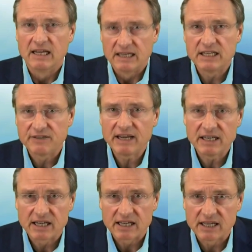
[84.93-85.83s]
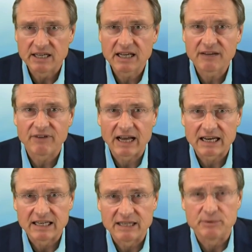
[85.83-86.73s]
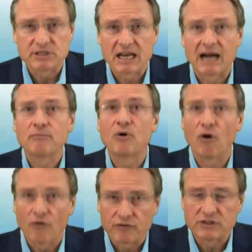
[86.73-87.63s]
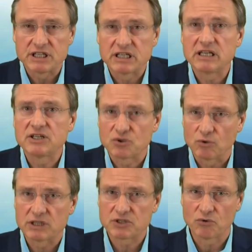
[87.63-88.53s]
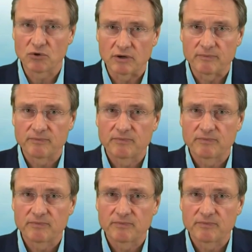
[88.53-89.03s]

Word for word: Nicht wenige Kinder werden im Islam offensichtlich so erzogen.